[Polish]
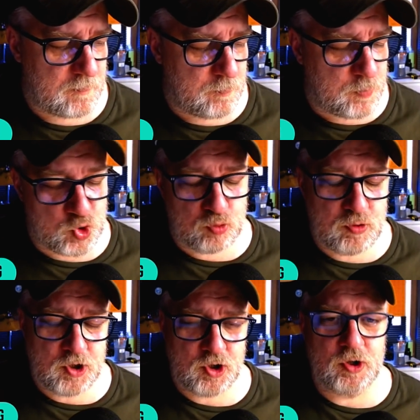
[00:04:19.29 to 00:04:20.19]

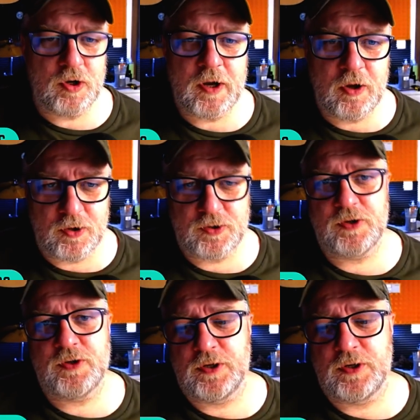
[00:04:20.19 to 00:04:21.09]
posunie się do
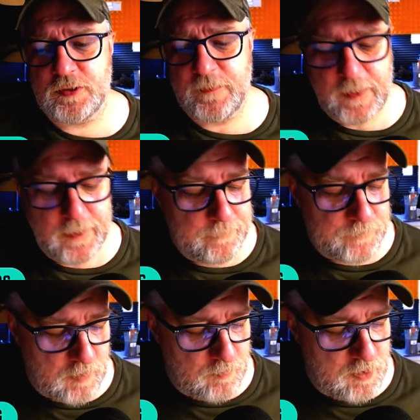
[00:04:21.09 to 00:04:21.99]
najgorszych rzeczy.
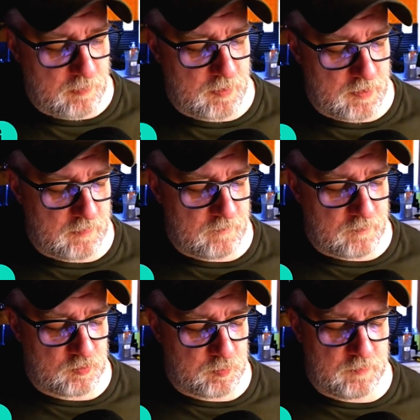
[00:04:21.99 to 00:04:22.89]
Nie miejmy
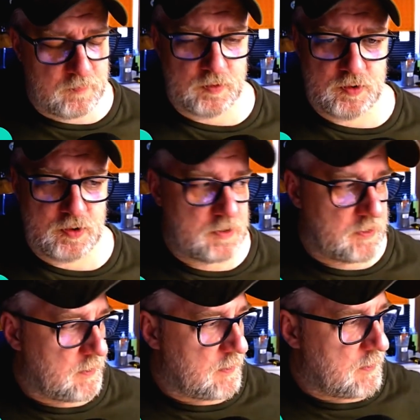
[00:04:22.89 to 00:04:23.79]
wątpliwości.
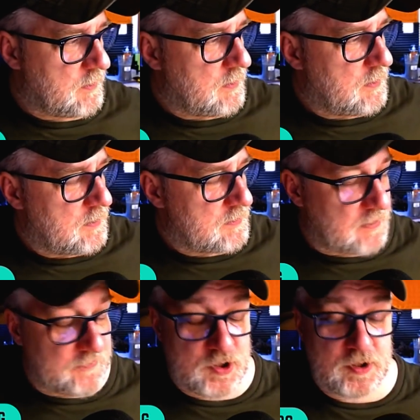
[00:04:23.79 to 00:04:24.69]

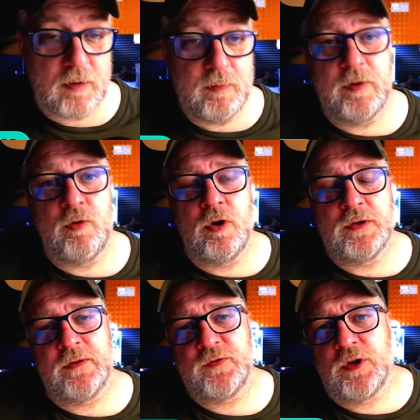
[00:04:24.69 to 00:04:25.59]
Zawsze tak było,
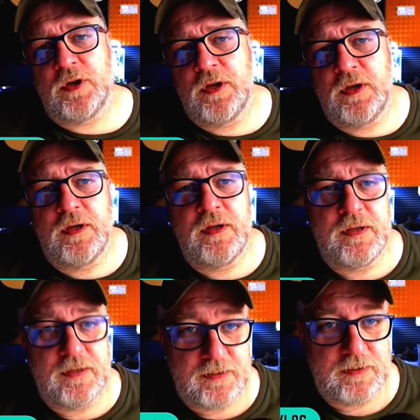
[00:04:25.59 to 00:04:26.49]
zawsze
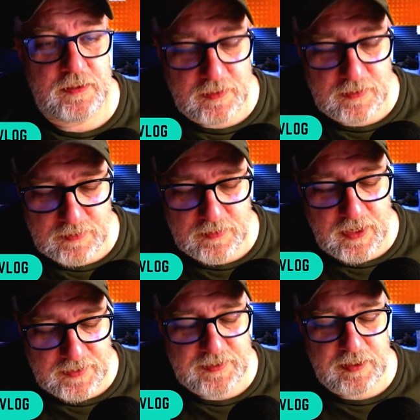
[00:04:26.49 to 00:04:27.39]
y, y,
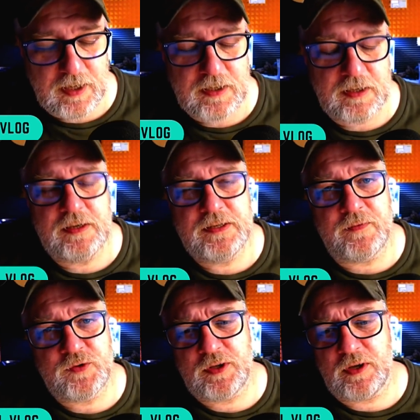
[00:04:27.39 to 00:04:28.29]
jest tak i
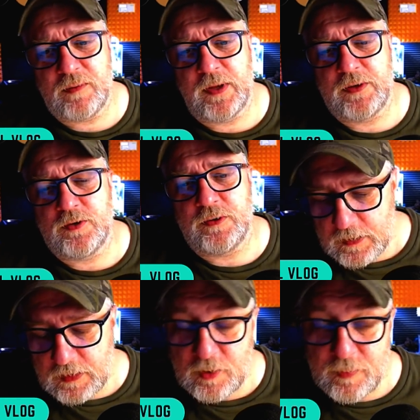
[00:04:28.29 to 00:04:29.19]
zawsze tak będzie.
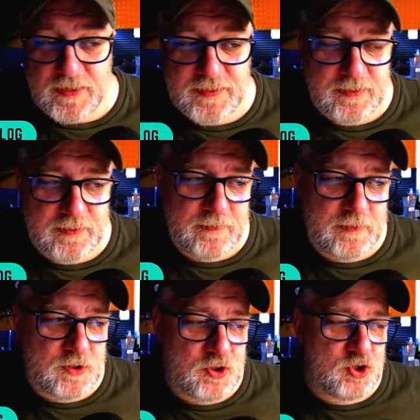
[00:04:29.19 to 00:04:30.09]
Natomiast
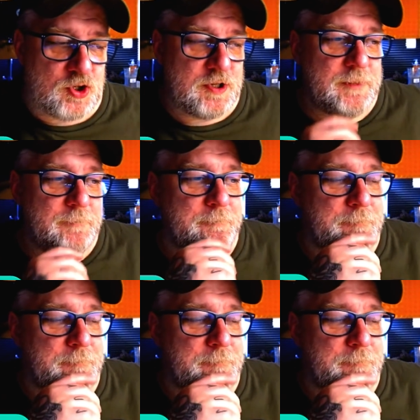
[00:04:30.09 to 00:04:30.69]
czy